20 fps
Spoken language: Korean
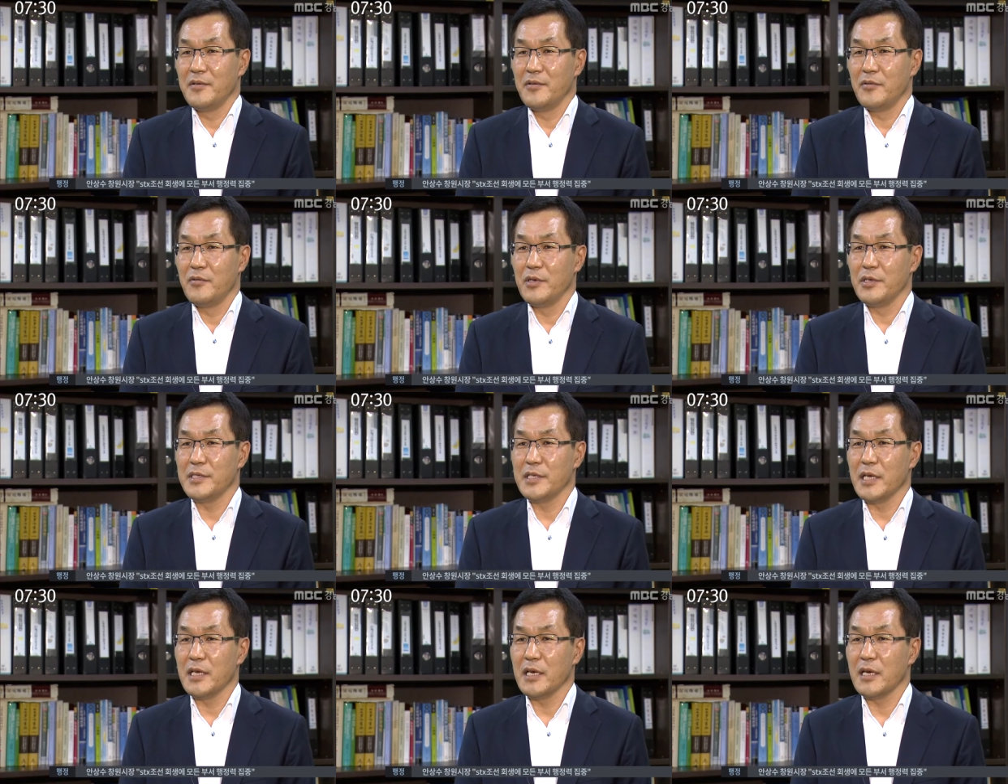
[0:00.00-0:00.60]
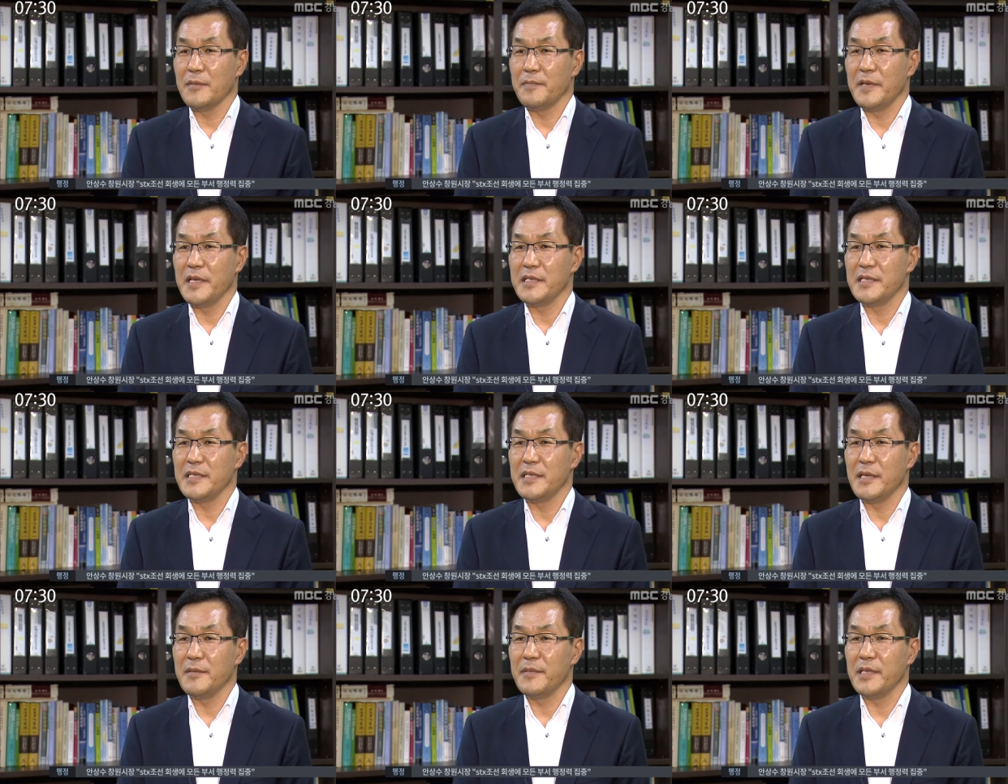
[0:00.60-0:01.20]
월차가
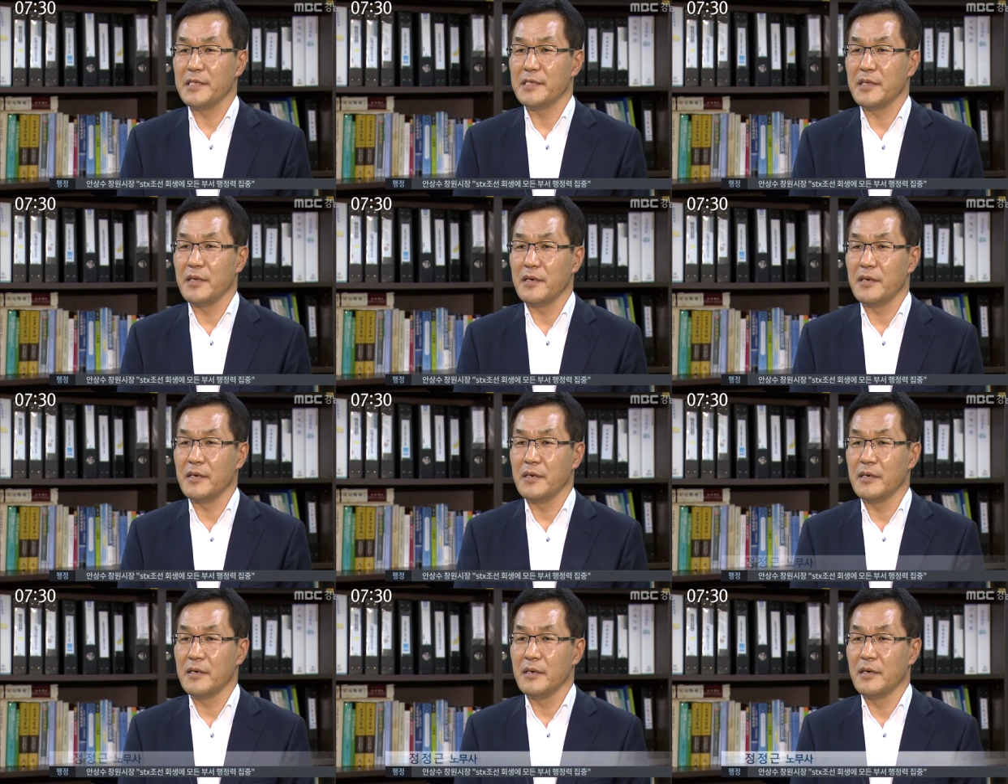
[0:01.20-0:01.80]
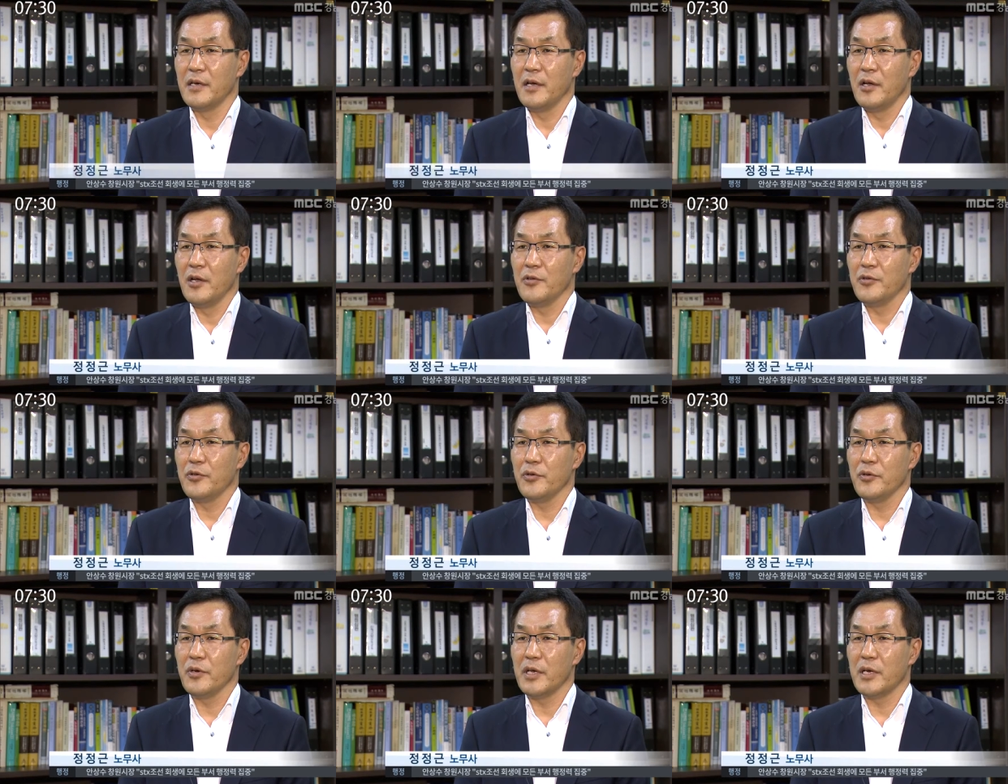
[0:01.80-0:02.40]
폐지되면서
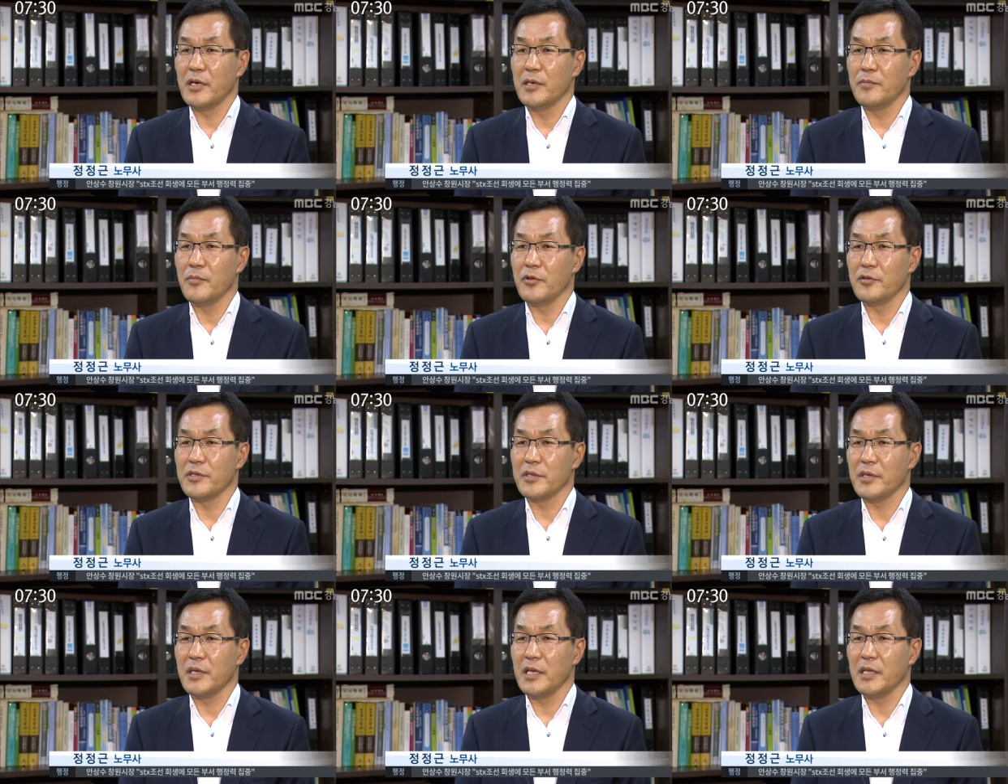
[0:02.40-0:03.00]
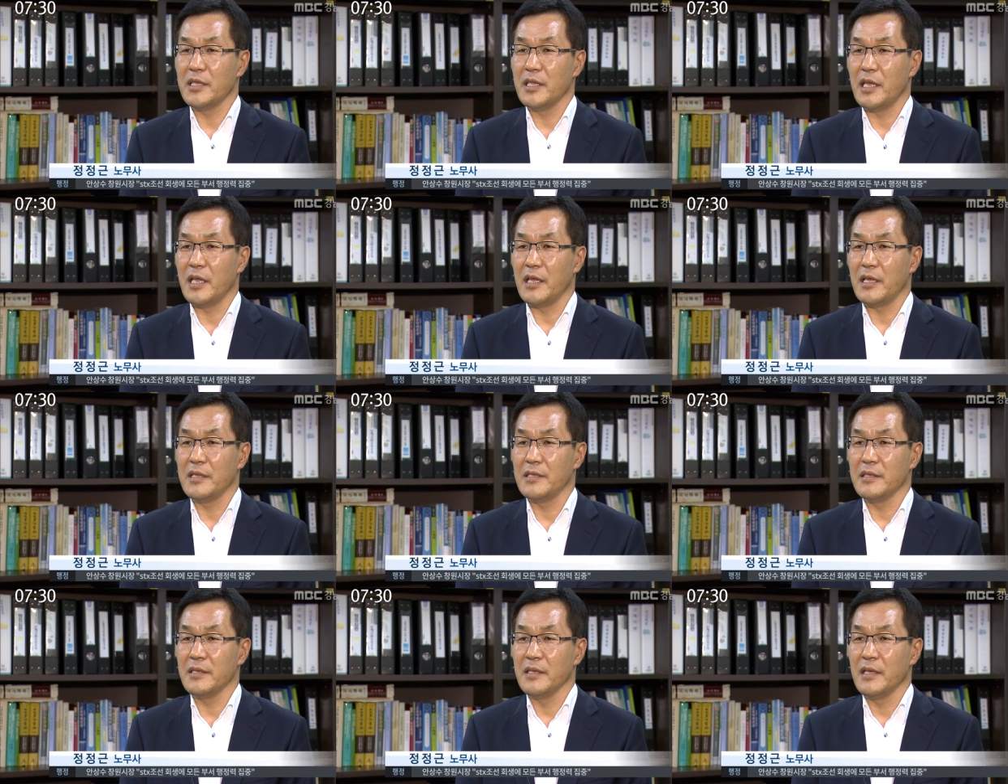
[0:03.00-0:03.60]
휴가를 못 쓰게
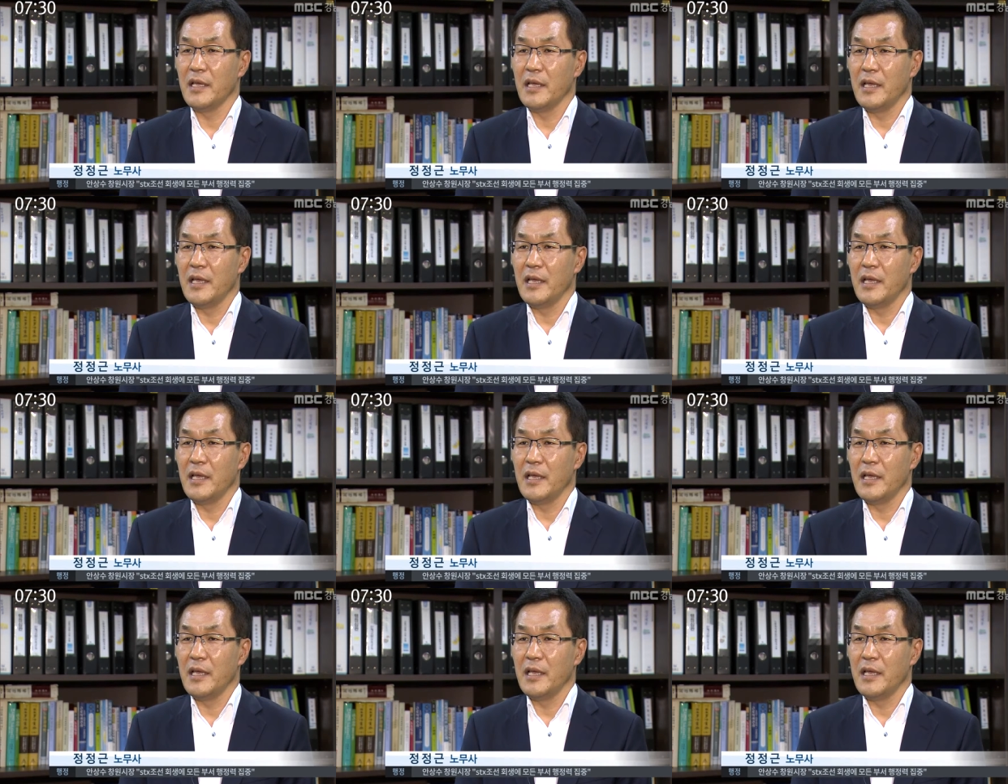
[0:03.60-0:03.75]
된